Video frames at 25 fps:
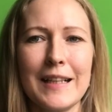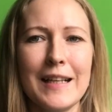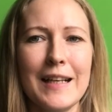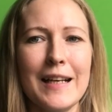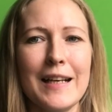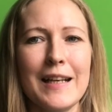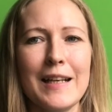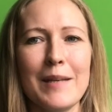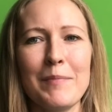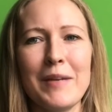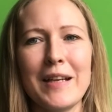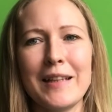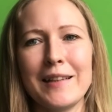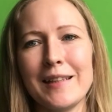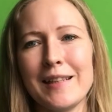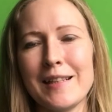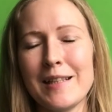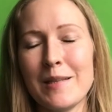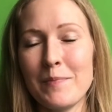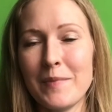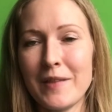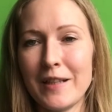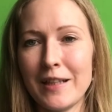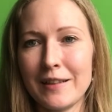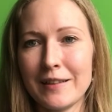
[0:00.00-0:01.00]
Ребята, а
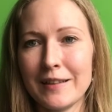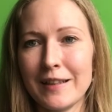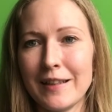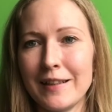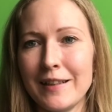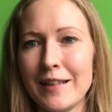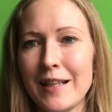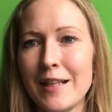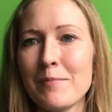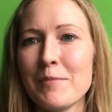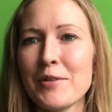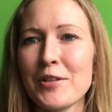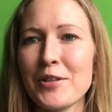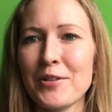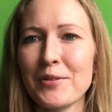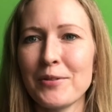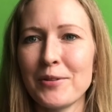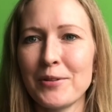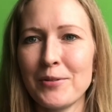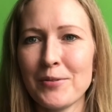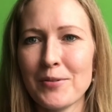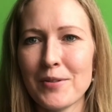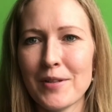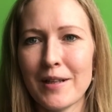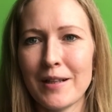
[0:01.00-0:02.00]
теперь отгадаем еще
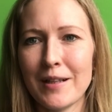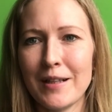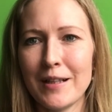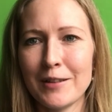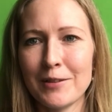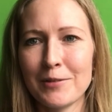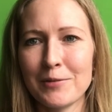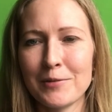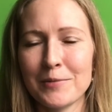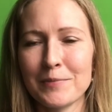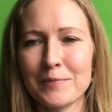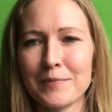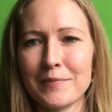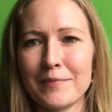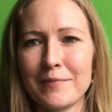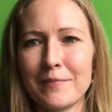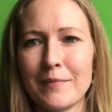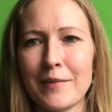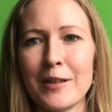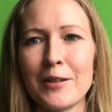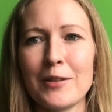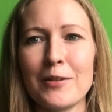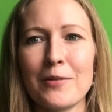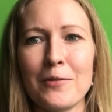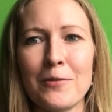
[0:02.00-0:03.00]
одну загадку
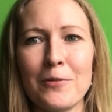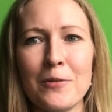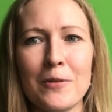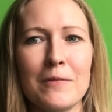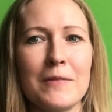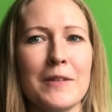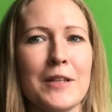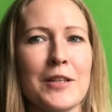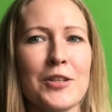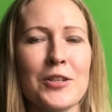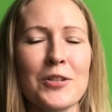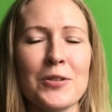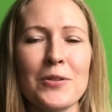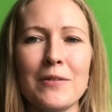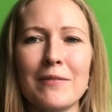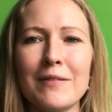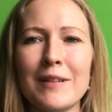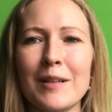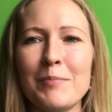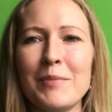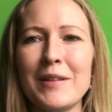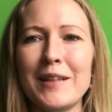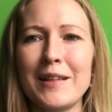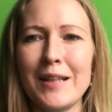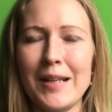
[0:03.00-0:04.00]
про другого речного
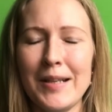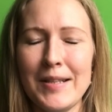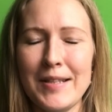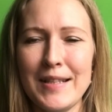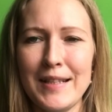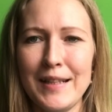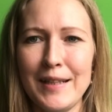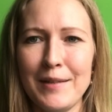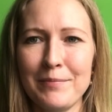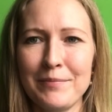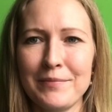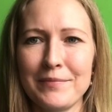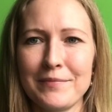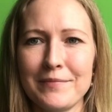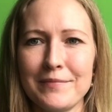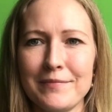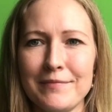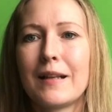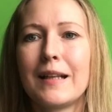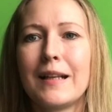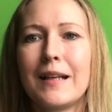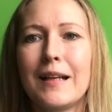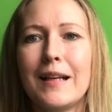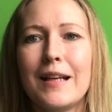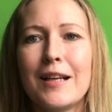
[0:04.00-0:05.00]
обитателя –
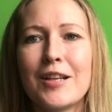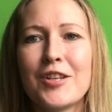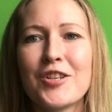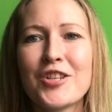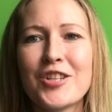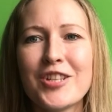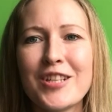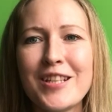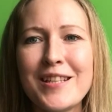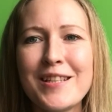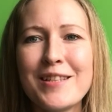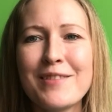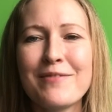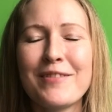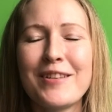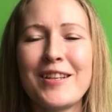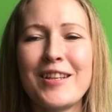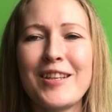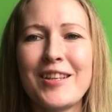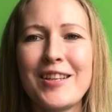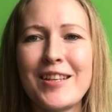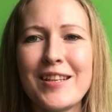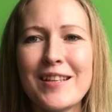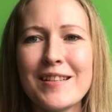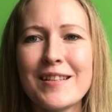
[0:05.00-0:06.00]
Жить в
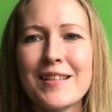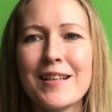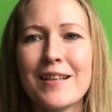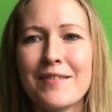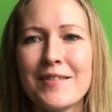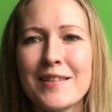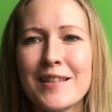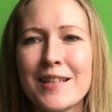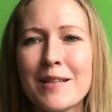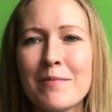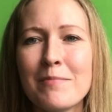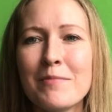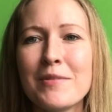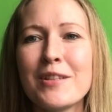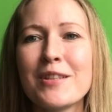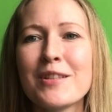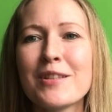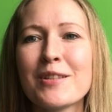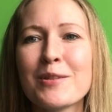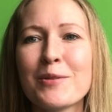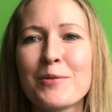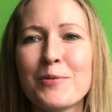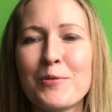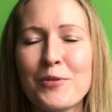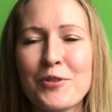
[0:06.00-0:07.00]
реке совсем не
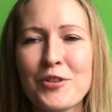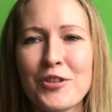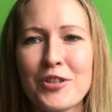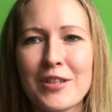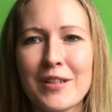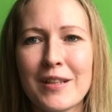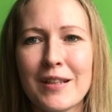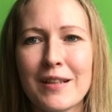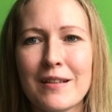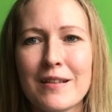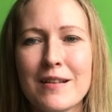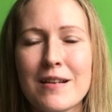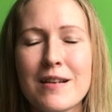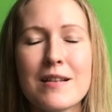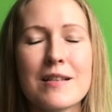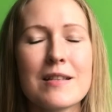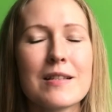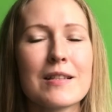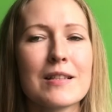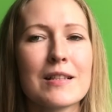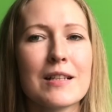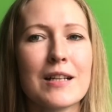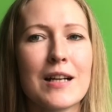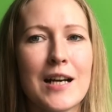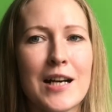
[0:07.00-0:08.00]
скучно,
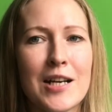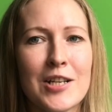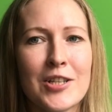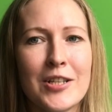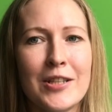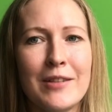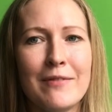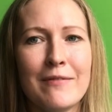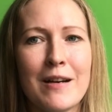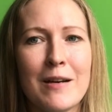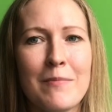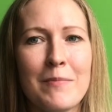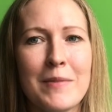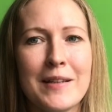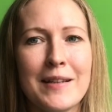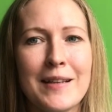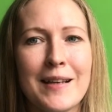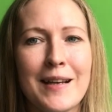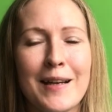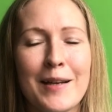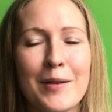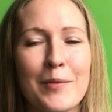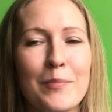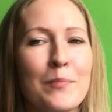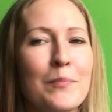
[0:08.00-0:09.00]
скажет вам
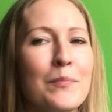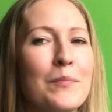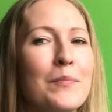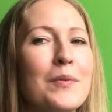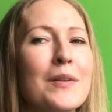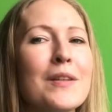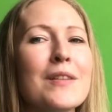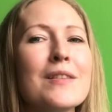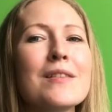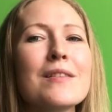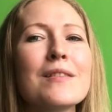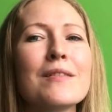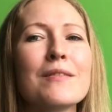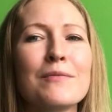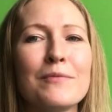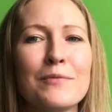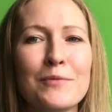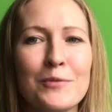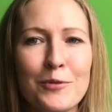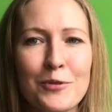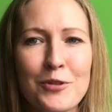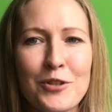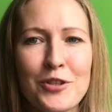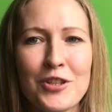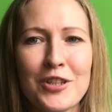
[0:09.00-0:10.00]
она
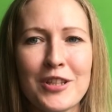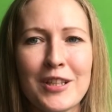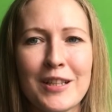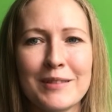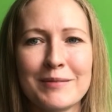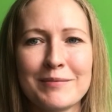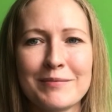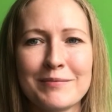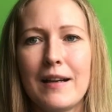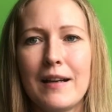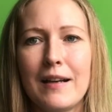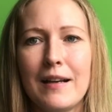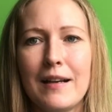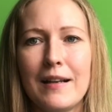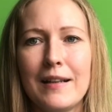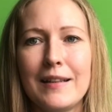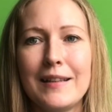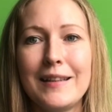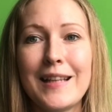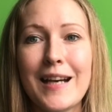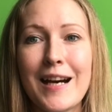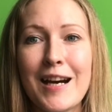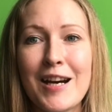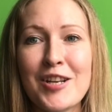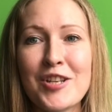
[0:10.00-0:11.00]
беззвучно.
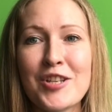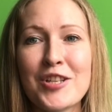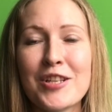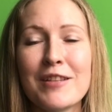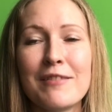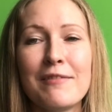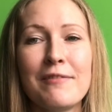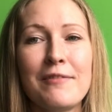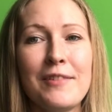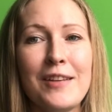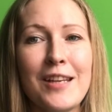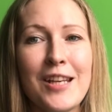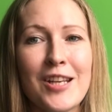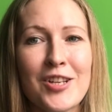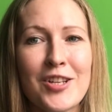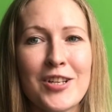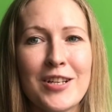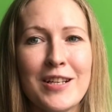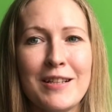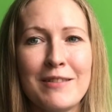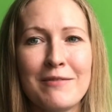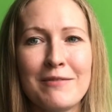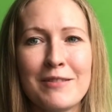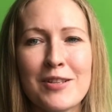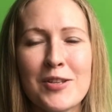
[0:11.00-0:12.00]
Даже
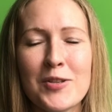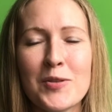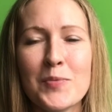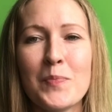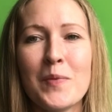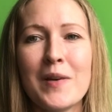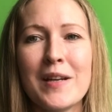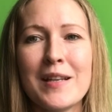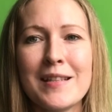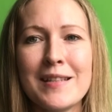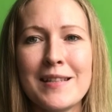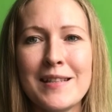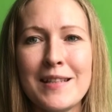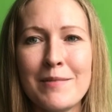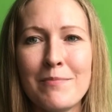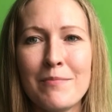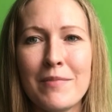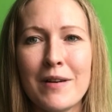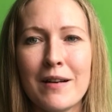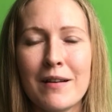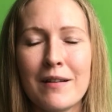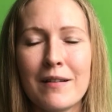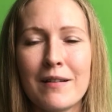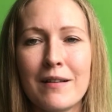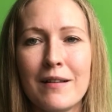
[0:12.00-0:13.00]
вежливо
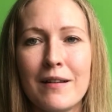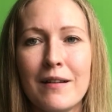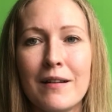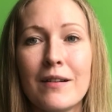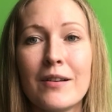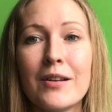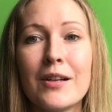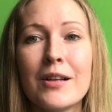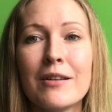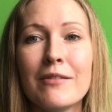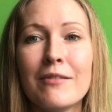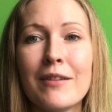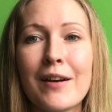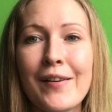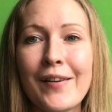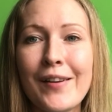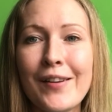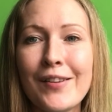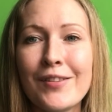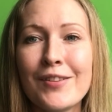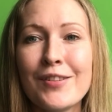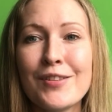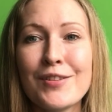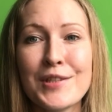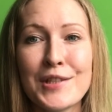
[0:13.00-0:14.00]
спасибо
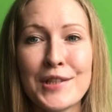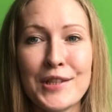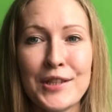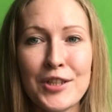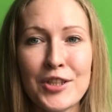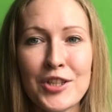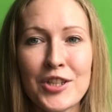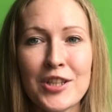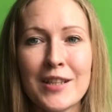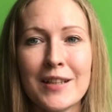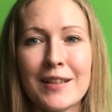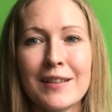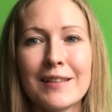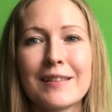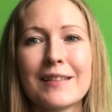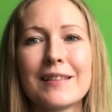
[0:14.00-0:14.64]
говорит не слышно